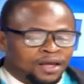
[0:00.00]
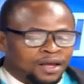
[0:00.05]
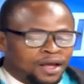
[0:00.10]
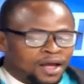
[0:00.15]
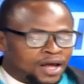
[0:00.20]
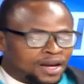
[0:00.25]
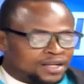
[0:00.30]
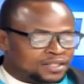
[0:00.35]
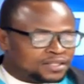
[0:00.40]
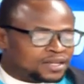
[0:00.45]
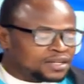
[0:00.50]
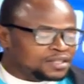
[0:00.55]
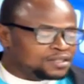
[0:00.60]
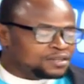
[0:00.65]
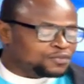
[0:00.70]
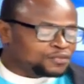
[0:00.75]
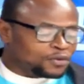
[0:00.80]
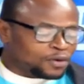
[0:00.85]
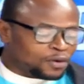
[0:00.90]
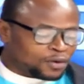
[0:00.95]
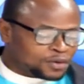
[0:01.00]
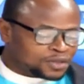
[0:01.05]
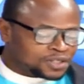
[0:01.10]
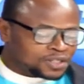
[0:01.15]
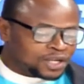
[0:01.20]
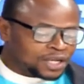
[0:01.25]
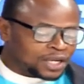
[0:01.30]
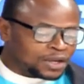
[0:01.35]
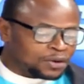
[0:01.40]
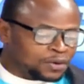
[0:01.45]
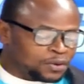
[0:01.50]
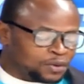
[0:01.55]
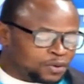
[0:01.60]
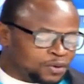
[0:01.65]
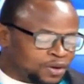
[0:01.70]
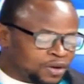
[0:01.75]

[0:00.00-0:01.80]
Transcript: À la seule différence, c'est que